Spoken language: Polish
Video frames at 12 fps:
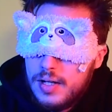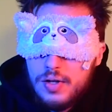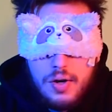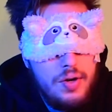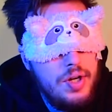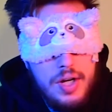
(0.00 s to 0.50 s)

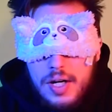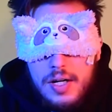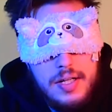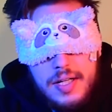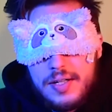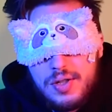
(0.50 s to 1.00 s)
no i
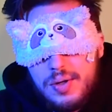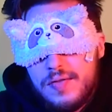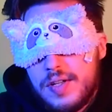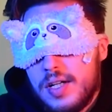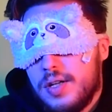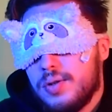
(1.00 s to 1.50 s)
nie czułem
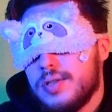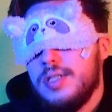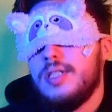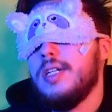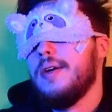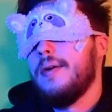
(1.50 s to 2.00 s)
wtedy
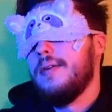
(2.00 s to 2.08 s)
różnicy.